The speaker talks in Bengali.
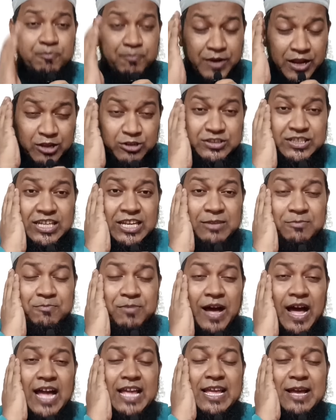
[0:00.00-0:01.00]
প্রিয় দিনী
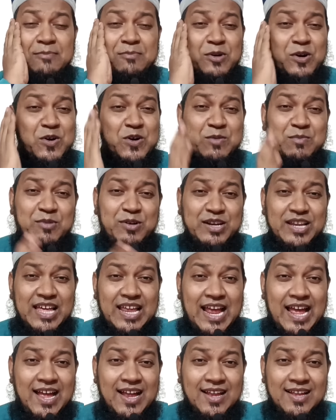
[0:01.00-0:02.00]
ভাই এবং
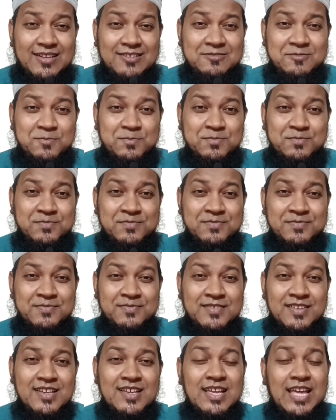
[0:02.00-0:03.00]
বোনেরা
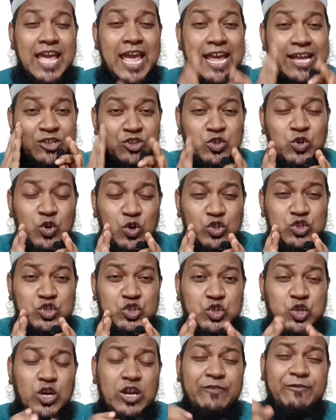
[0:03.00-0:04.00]
এই দরুদ
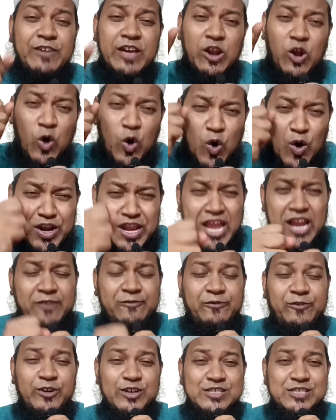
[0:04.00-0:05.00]
শরীফের অনেক
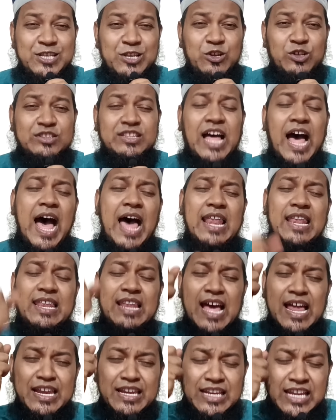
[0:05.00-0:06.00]
ফজিলত
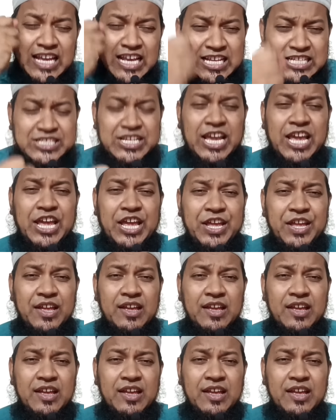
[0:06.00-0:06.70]
আল্লাহ নিজে